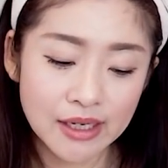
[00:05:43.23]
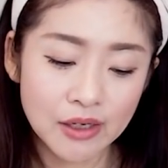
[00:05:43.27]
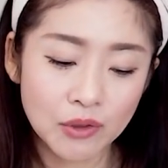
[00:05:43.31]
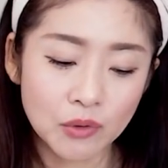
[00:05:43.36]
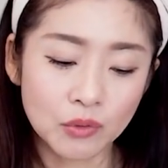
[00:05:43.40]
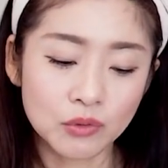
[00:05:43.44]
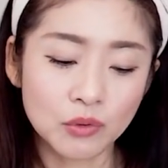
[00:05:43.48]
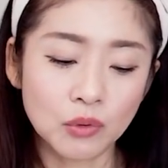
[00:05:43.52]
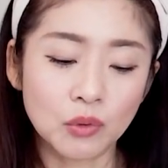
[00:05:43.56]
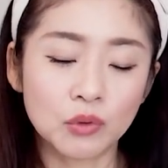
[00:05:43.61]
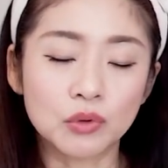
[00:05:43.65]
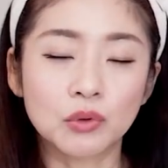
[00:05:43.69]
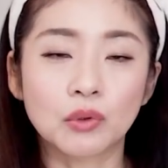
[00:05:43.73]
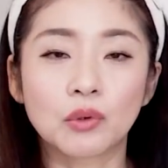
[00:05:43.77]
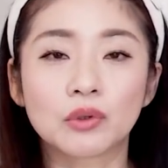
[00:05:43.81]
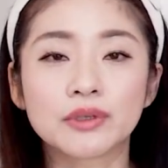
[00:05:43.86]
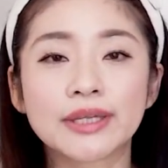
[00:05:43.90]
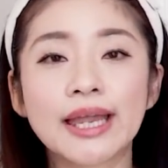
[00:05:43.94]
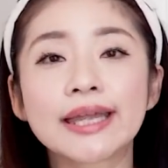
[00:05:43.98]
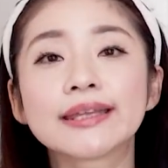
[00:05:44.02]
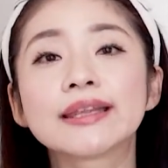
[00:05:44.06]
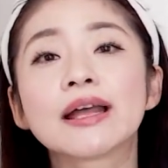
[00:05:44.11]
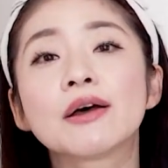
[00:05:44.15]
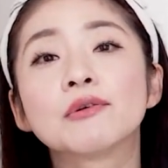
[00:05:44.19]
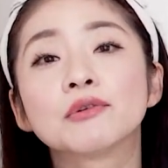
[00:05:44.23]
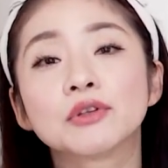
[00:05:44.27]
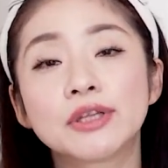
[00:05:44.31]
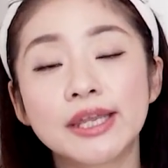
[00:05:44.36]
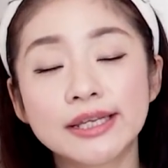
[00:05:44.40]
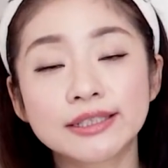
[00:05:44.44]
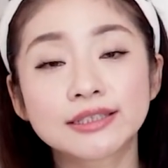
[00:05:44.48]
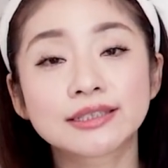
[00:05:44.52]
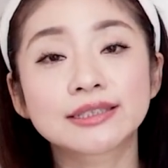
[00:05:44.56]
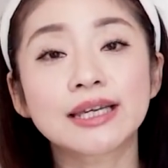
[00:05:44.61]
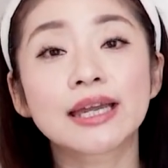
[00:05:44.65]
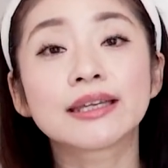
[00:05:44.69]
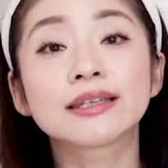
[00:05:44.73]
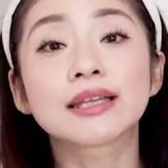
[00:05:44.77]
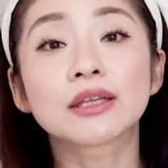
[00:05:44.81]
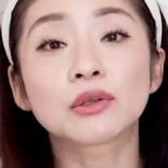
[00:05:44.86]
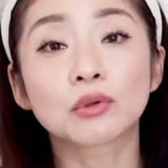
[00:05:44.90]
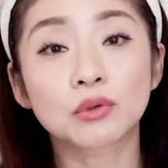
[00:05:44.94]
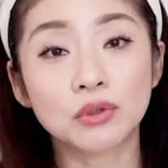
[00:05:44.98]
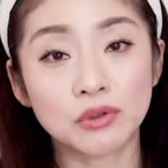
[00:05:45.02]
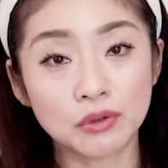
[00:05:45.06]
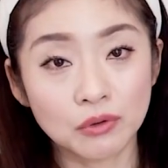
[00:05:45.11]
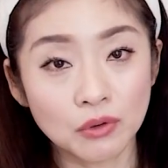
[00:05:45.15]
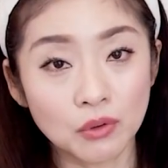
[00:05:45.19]
このことを、対談をね、伝えた
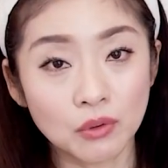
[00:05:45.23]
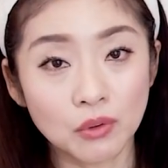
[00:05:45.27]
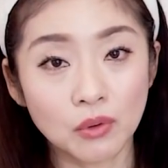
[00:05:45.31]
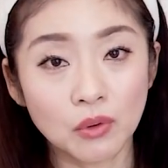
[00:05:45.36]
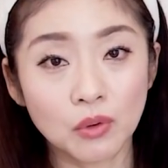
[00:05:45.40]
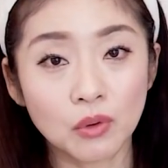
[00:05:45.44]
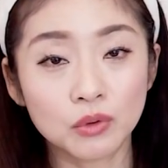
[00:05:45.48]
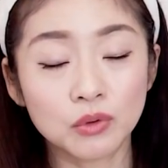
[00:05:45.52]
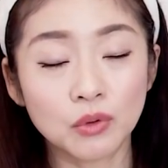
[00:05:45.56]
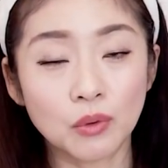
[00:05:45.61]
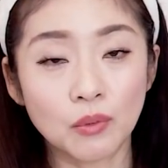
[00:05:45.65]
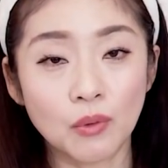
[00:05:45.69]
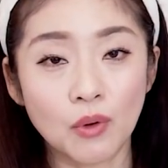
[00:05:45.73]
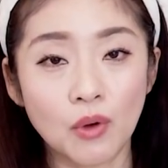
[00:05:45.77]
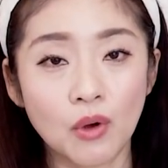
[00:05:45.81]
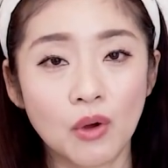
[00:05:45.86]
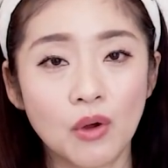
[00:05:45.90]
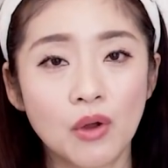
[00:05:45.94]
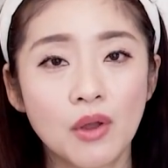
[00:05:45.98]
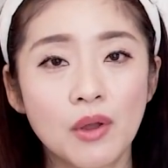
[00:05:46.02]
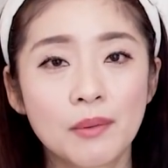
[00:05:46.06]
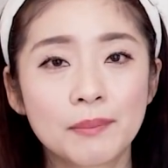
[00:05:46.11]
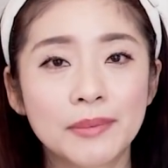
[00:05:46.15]
時のことを